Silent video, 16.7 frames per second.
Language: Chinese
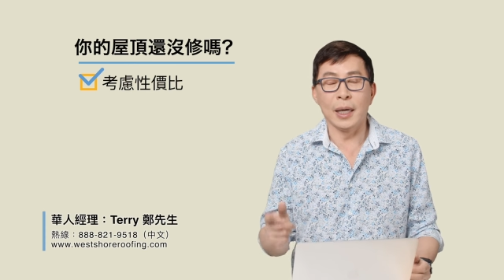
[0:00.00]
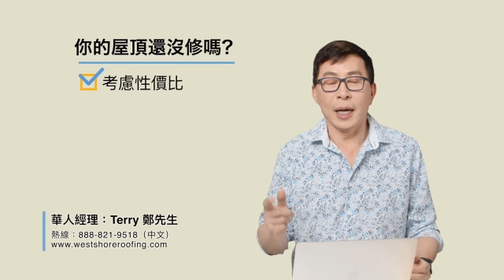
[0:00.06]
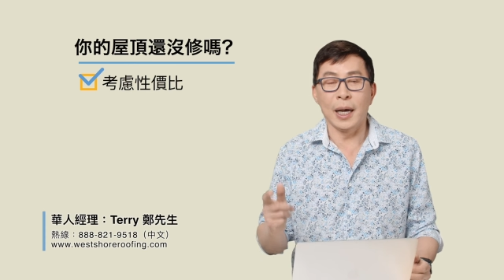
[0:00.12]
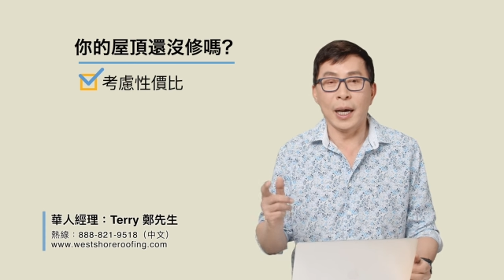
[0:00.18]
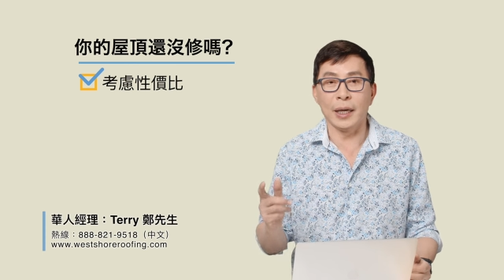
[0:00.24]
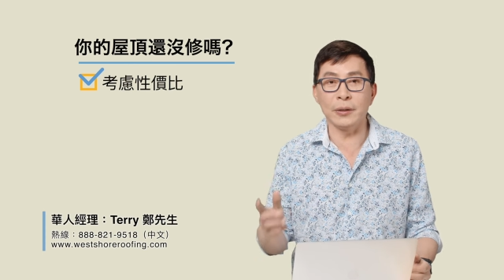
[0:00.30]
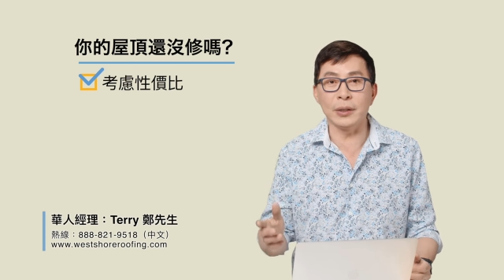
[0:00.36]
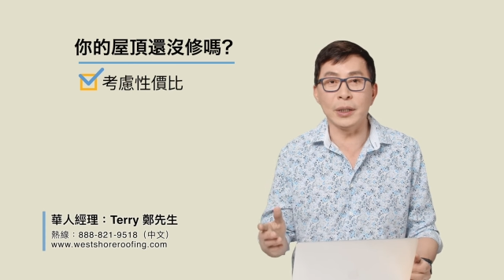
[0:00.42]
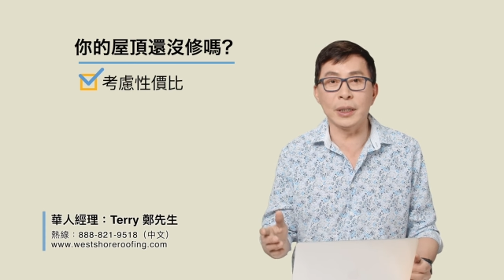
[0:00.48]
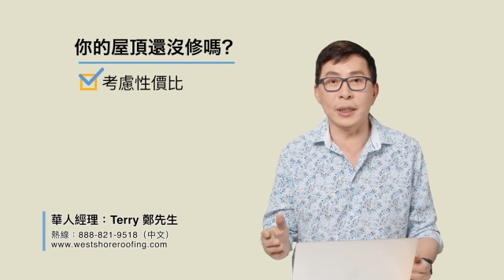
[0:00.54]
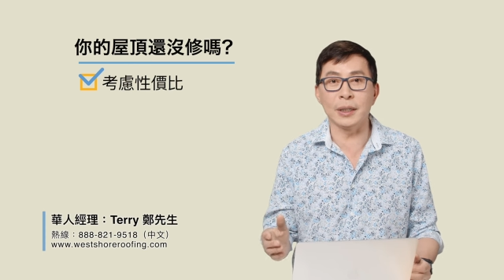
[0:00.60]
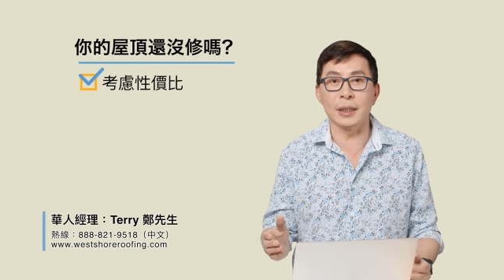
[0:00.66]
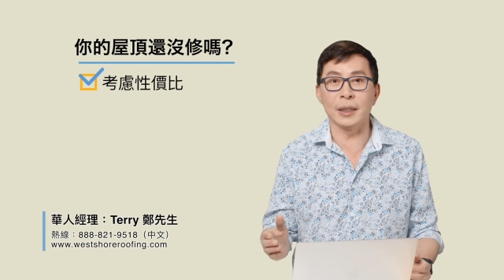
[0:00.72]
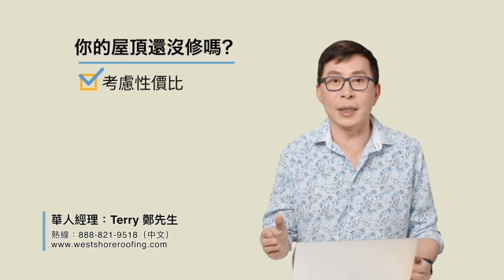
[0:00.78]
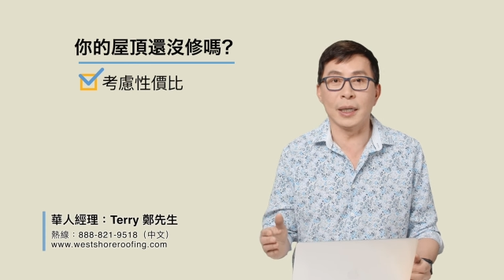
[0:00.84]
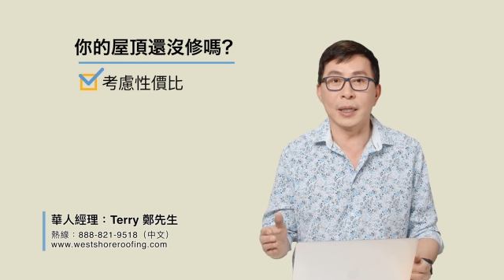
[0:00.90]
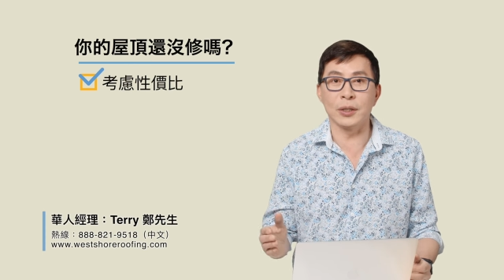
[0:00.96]
还有一
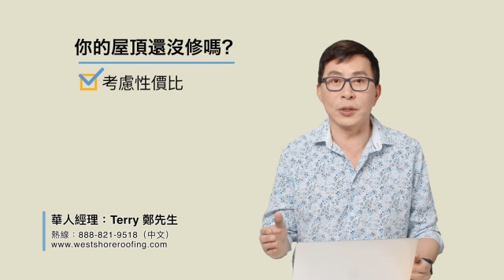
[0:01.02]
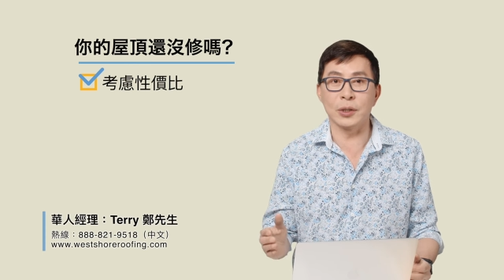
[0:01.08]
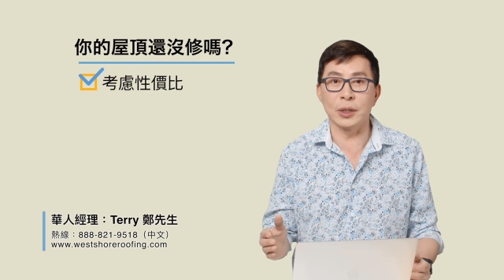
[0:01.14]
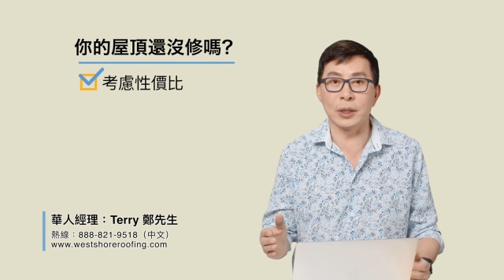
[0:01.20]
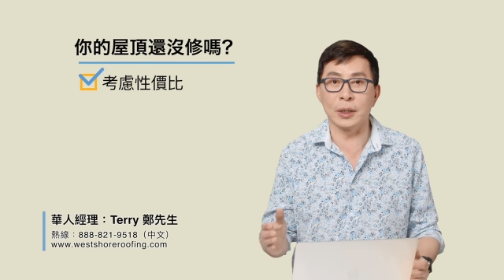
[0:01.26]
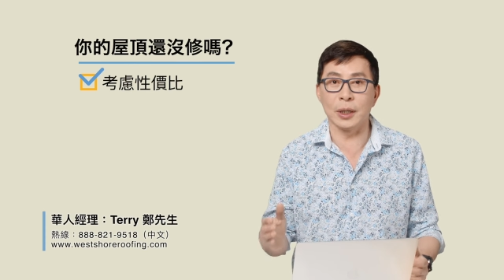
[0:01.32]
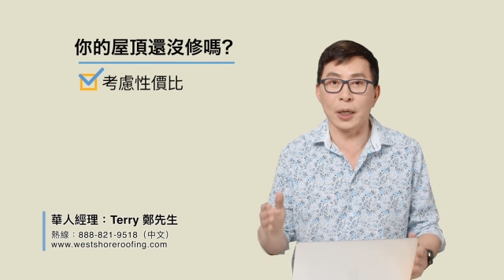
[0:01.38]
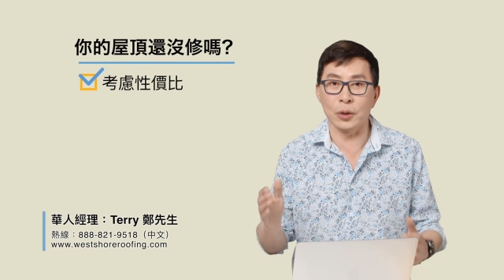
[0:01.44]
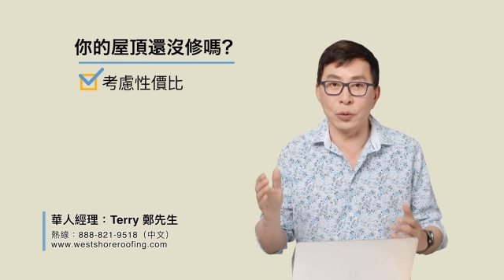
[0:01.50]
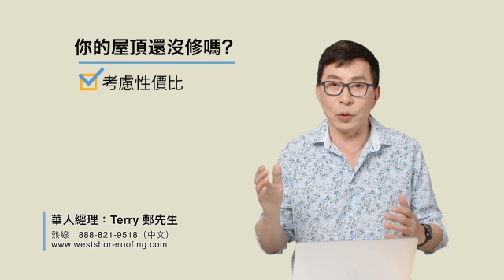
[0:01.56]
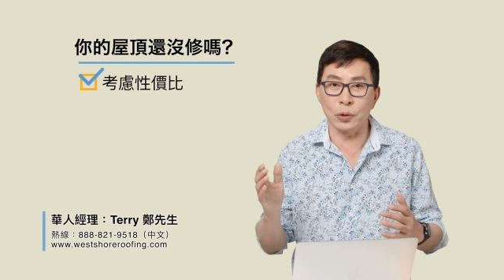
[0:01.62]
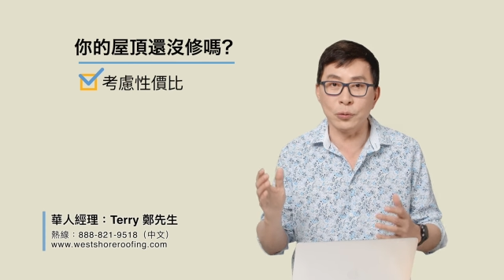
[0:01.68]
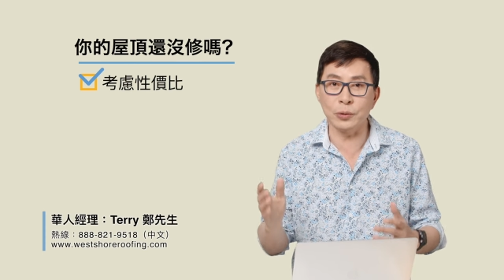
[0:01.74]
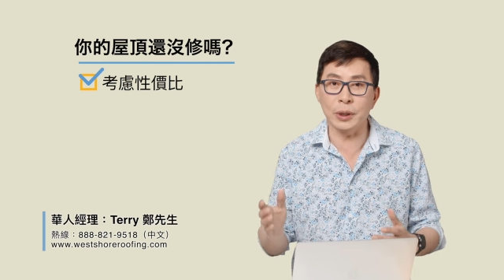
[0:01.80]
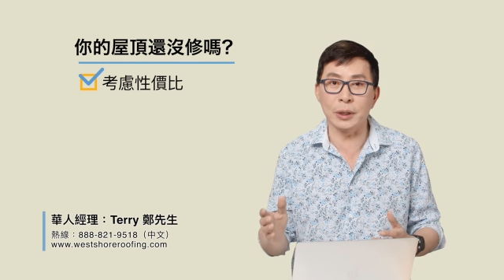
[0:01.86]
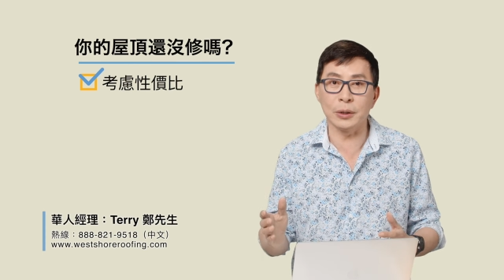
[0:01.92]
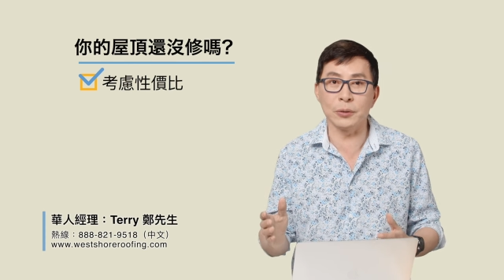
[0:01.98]
个呢，就是很多
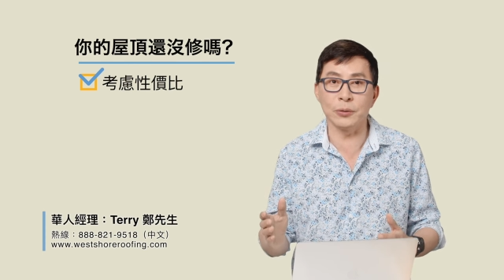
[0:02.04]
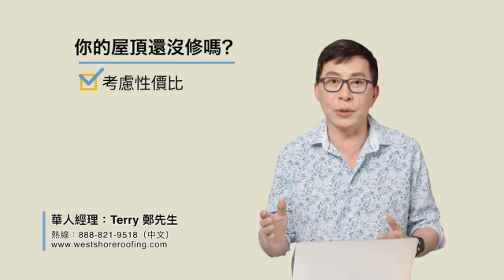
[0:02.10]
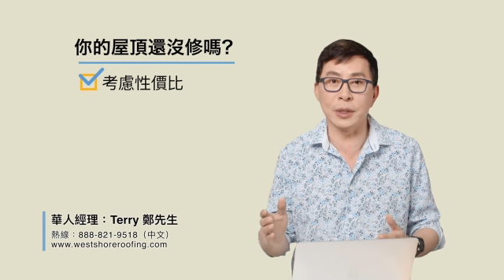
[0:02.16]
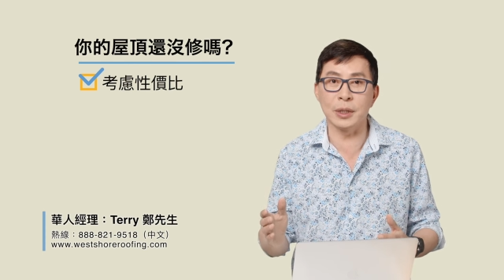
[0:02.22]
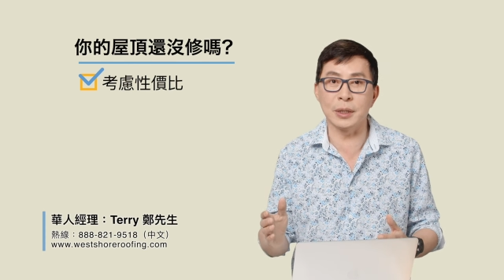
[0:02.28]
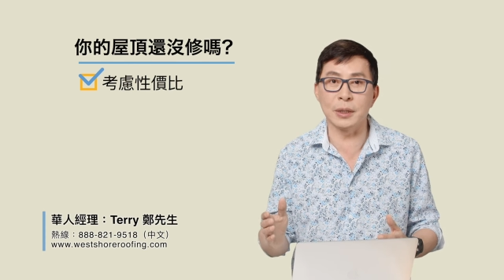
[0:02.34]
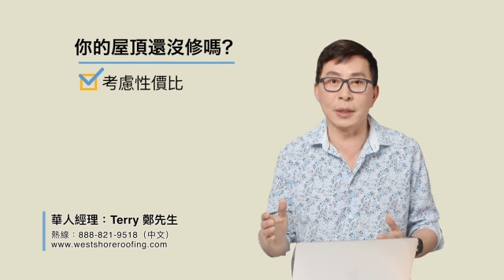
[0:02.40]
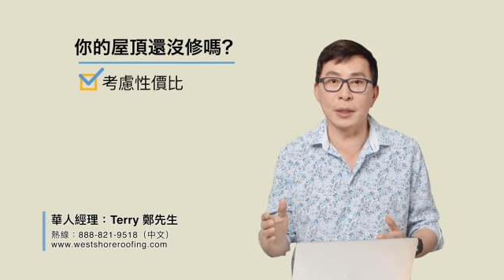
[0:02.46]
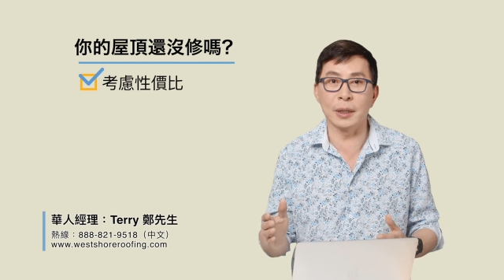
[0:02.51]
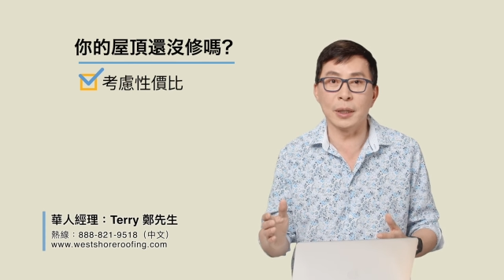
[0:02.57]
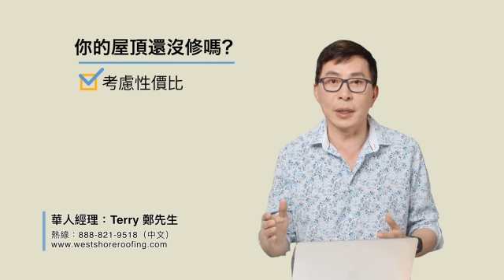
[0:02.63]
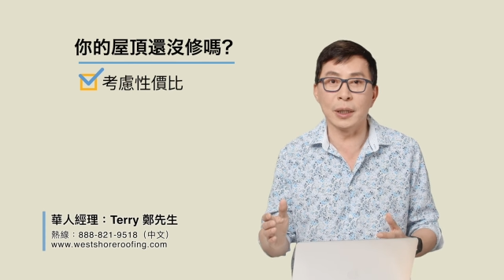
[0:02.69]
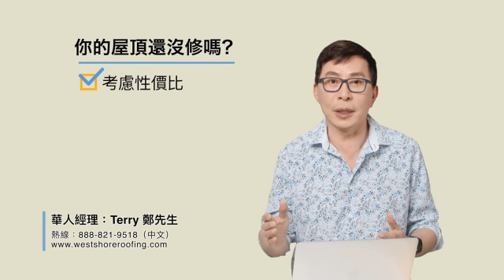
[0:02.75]
屋顶公司